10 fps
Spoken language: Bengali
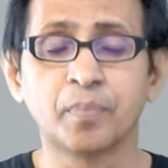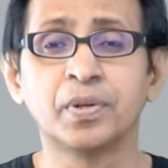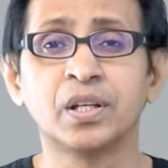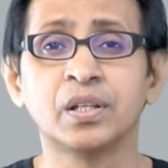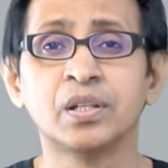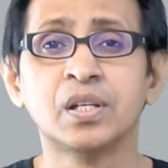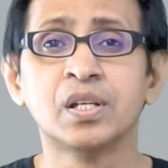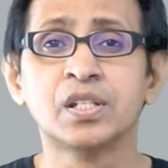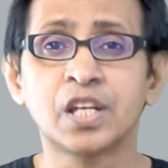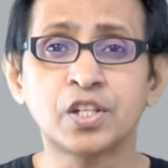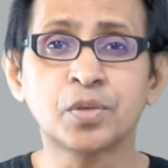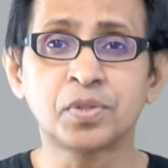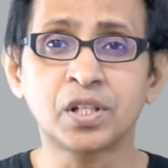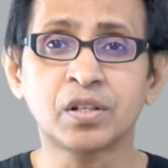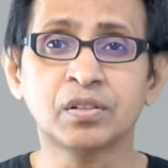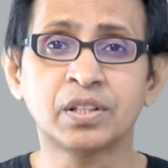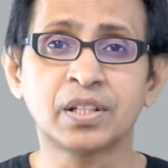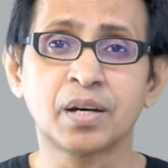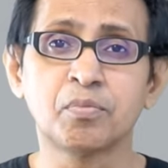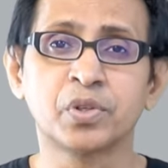আপনি সেসব শিক্ষকদের
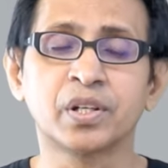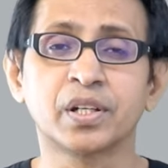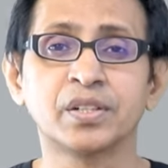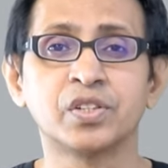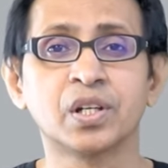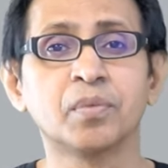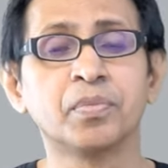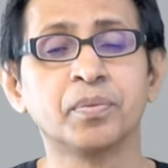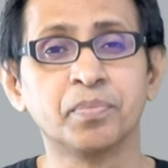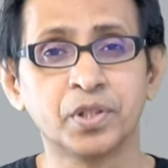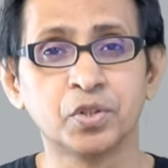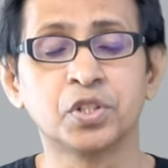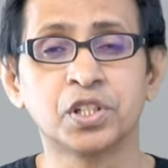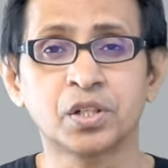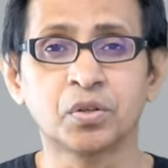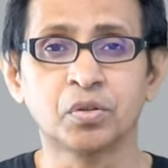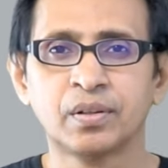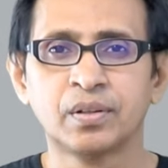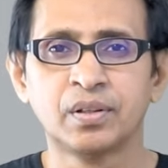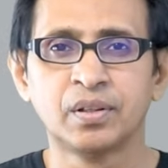নাম মনে রাখেন যারা আপনার প্রিয় শিক্ষক
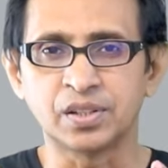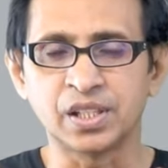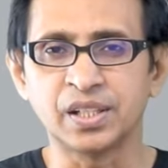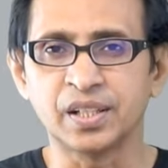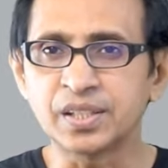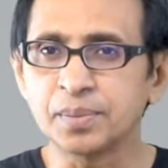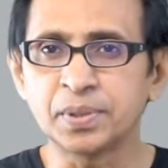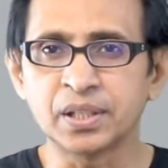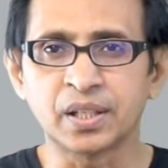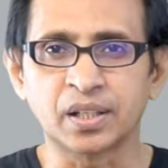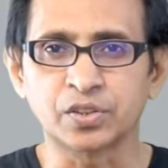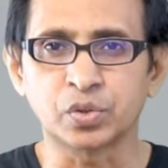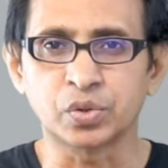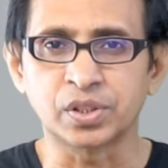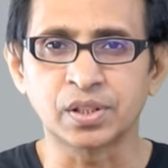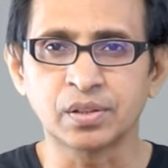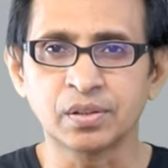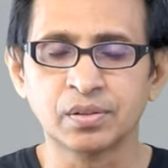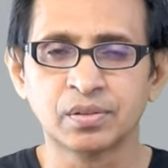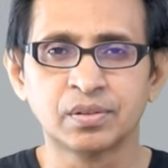যিনি রেসিপি নিয়ে কাজ করছেন
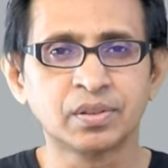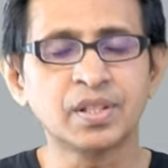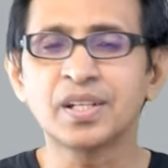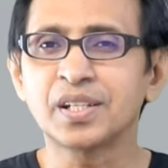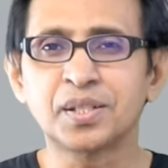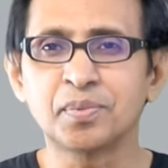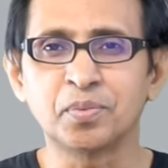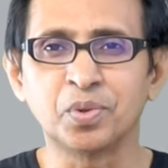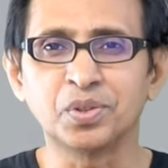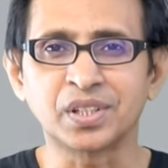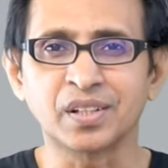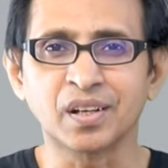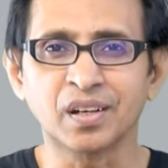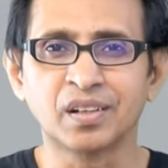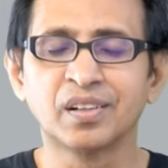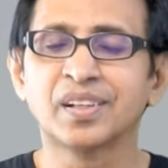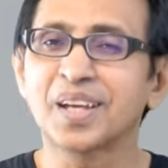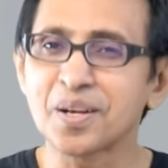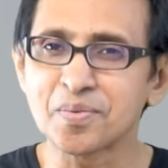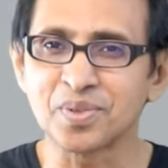তিনি রেসিপি ভুলছেন না
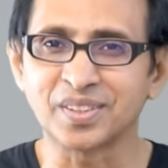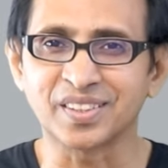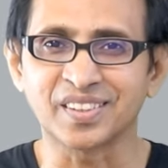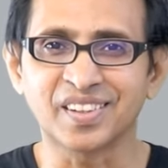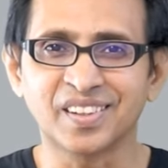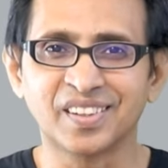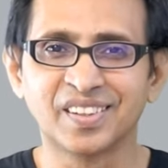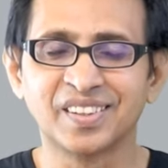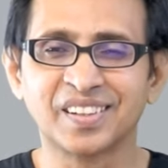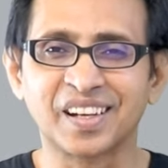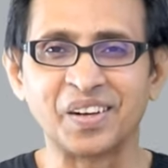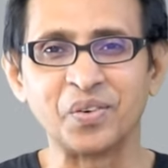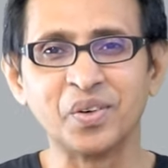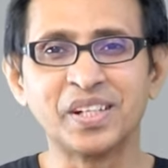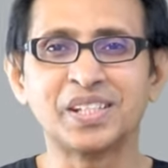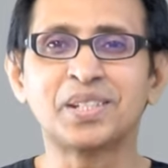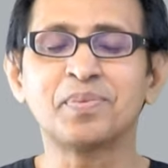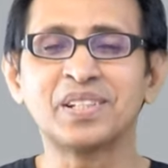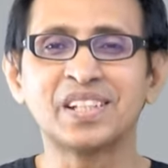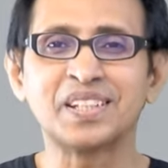কেন ভুলছেন না কারণ ওই
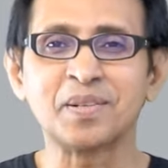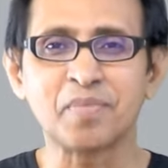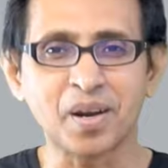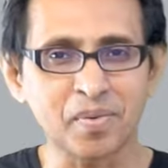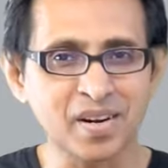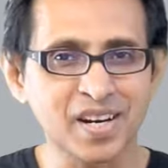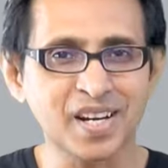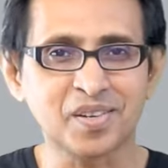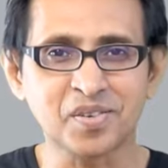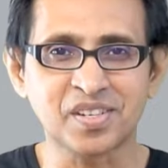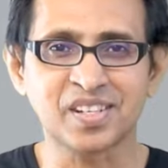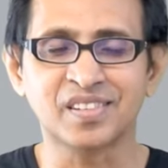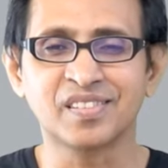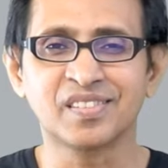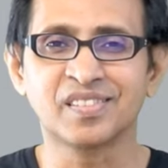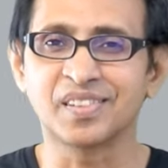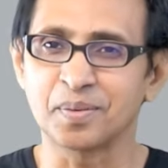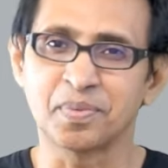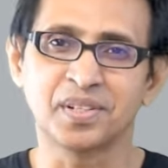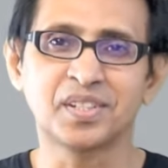রেসিপি দিয়ে তিনি বারবার রান্না করছেন
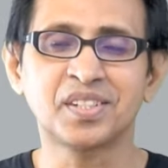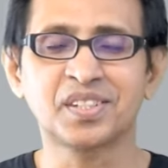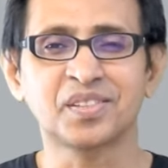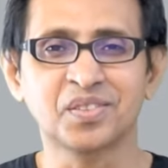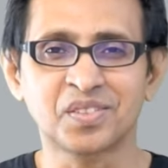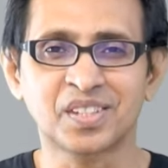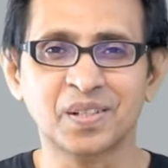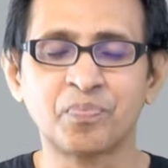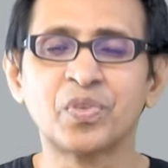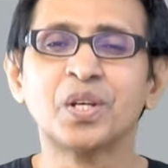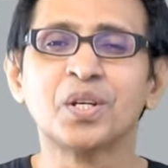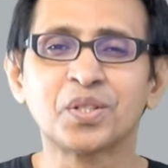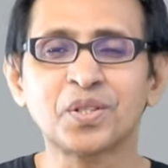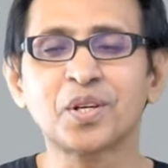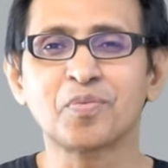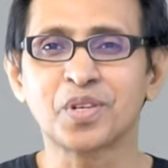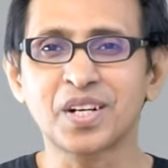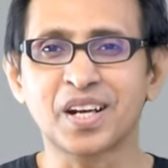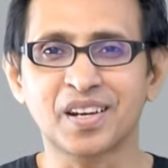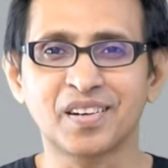রেপাটেশন হচ্ছে সুতরাং মনে
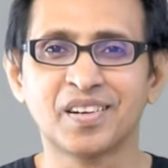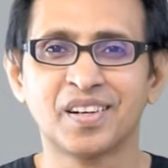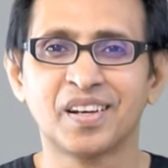রাখার